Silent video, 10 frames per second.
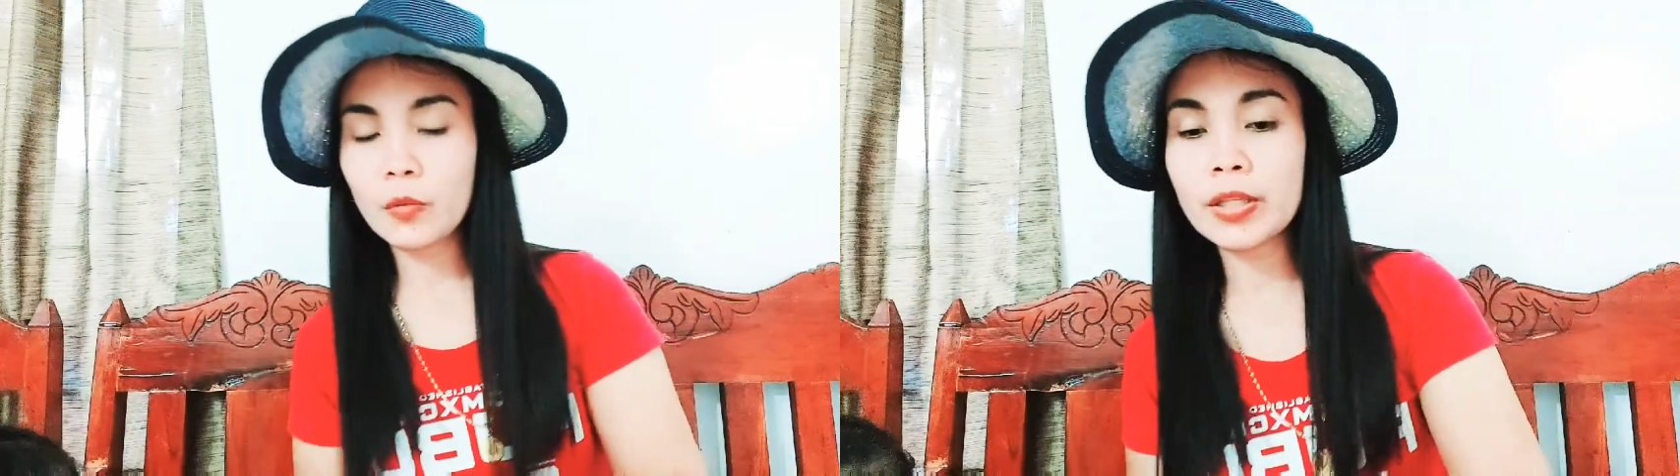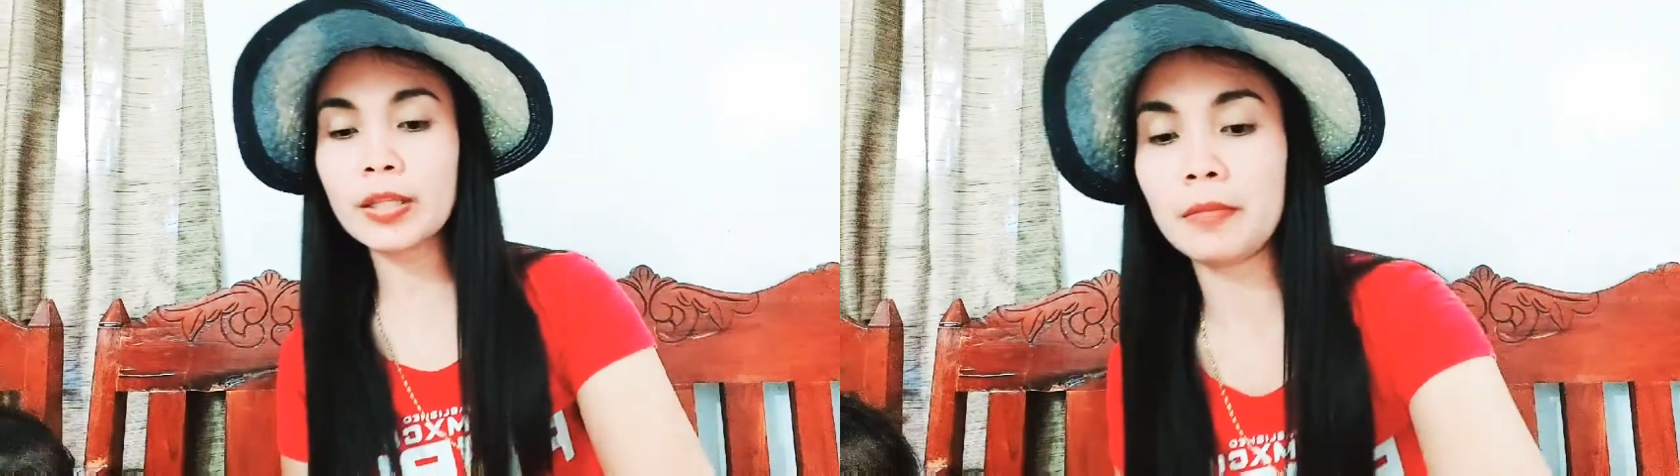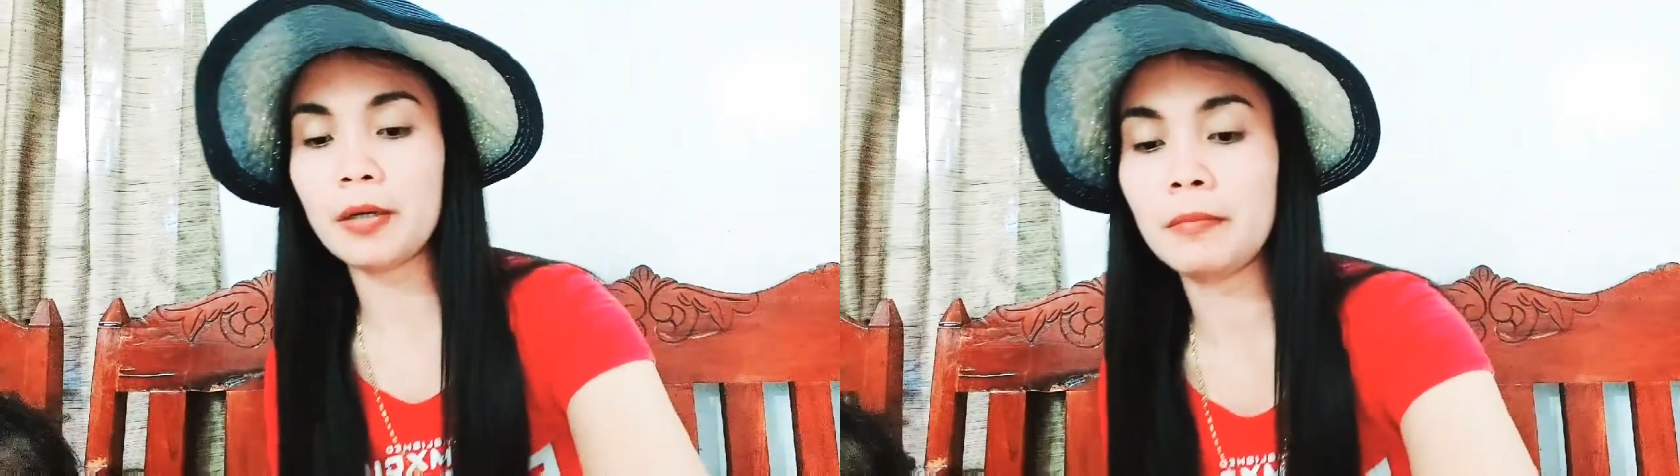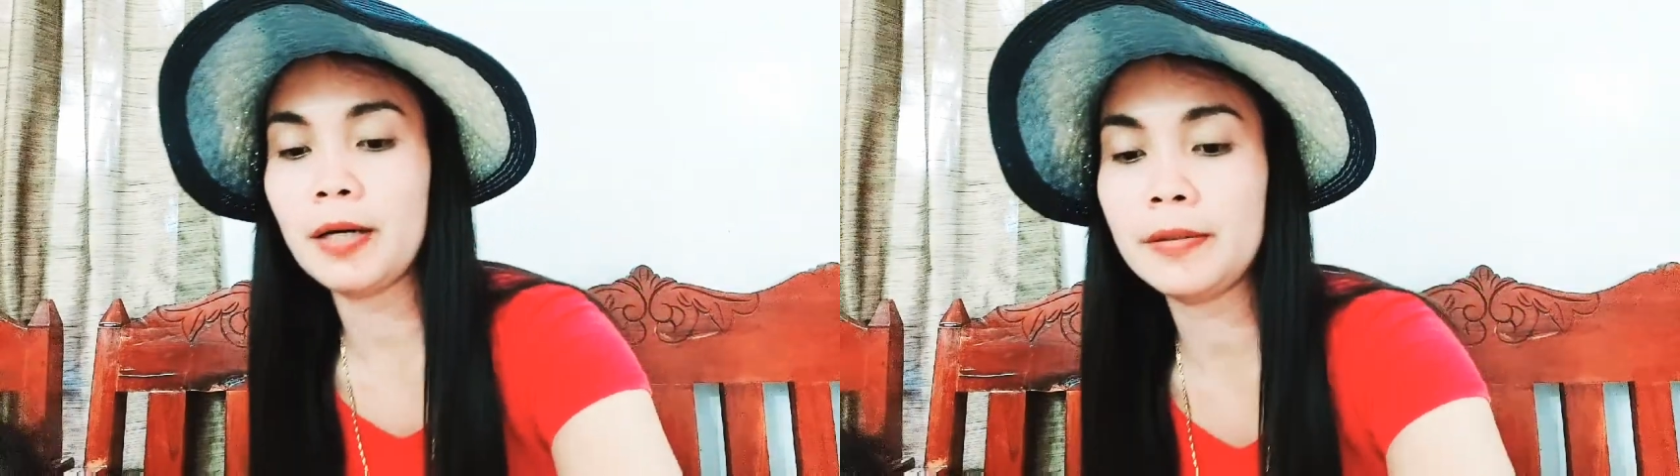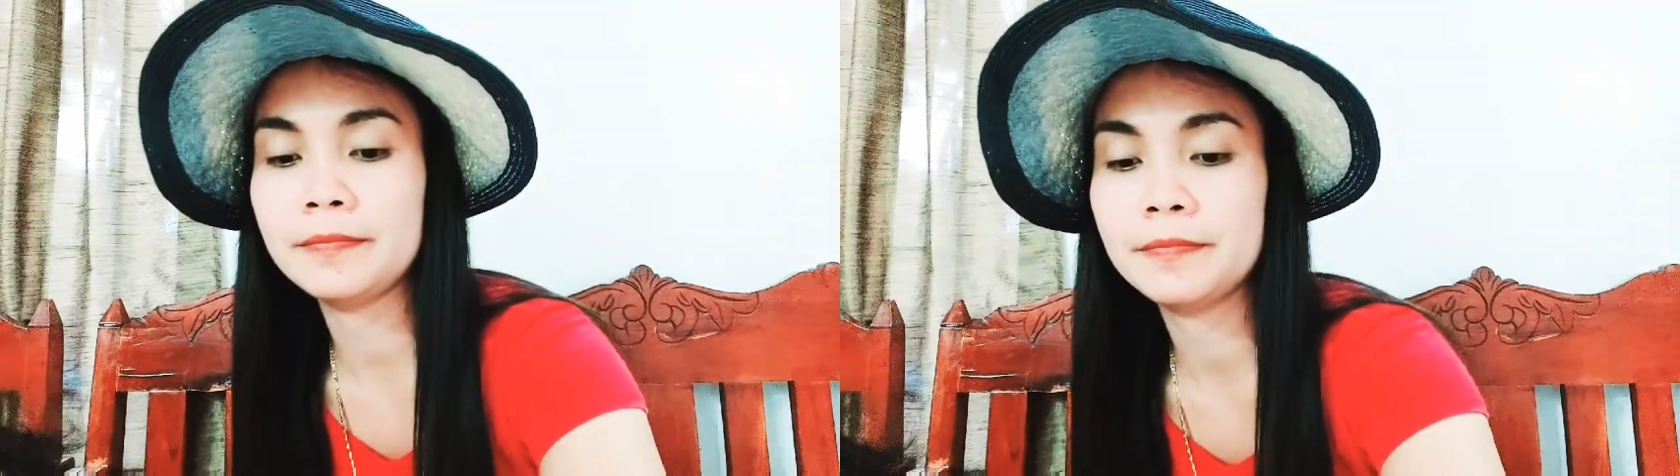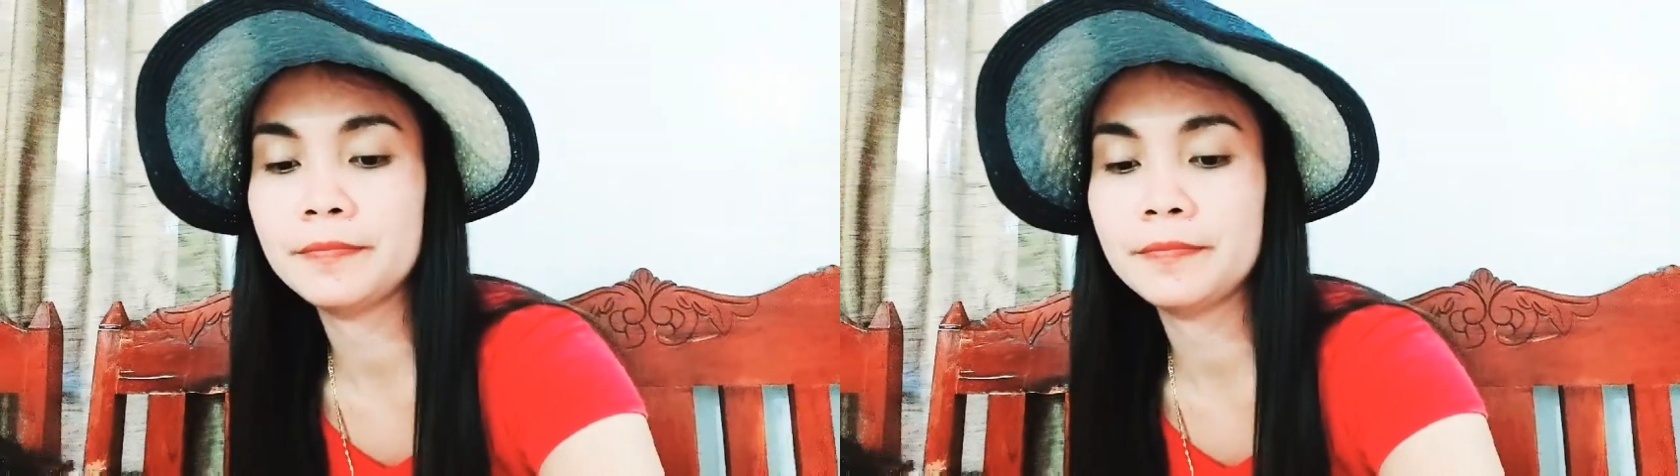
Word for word: Wait lang, baba.